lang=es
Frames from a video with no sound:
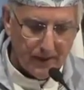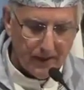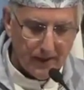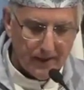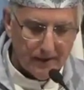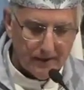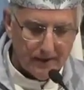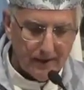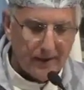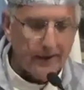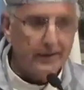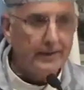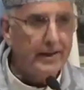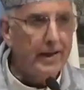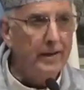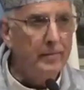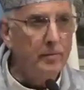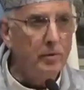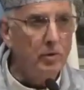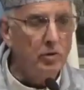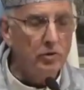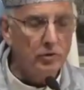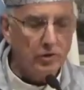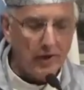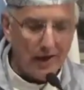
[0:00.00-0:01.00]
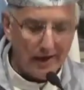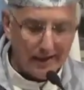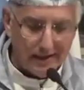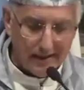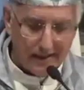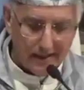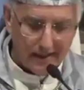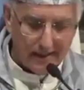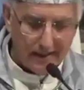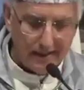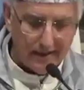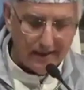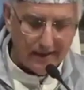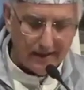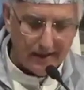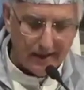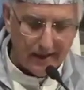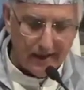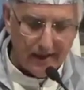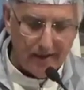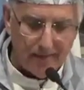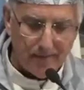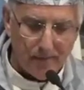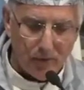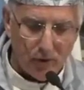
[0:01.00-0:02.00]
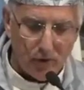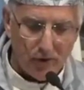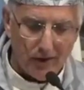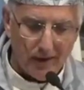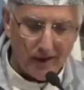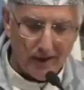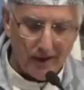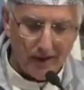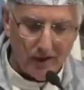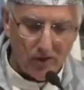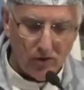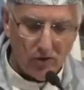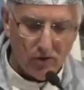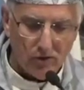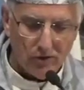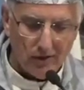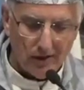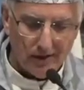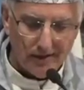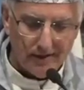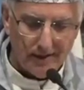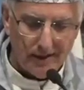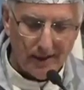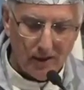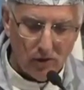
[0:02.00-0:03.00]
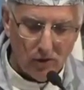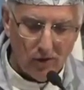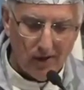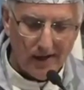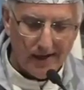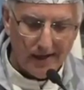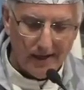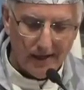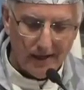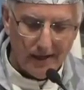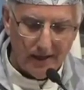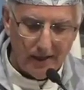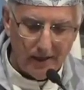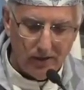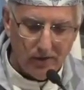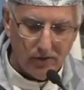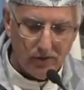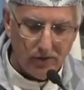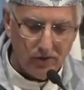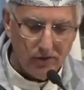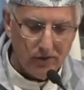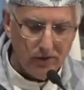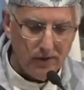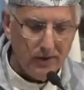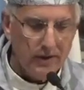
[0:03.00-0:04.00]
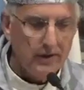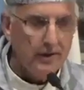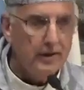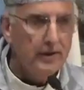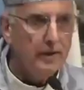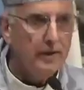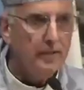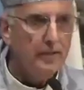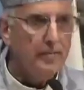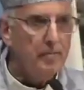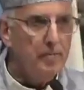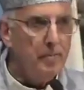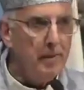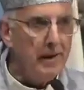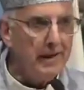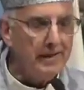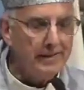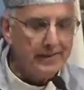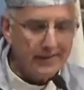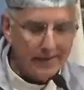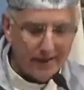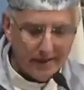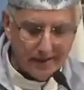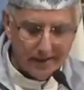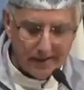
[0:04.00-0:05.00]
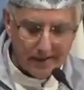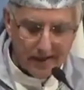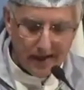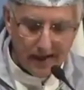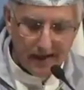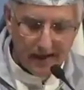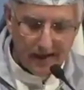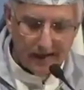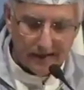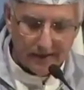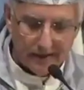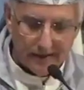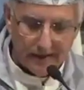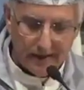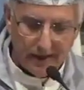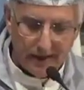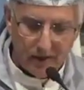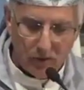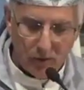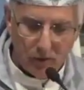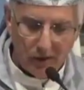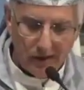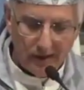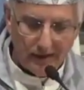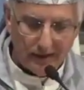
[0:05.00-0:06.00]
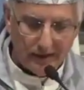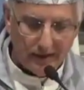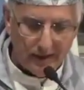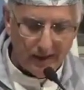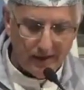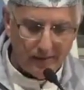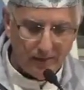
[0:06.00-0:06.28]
Si estamos aquí es porque Dios así lo ha querido, más allá de nuestras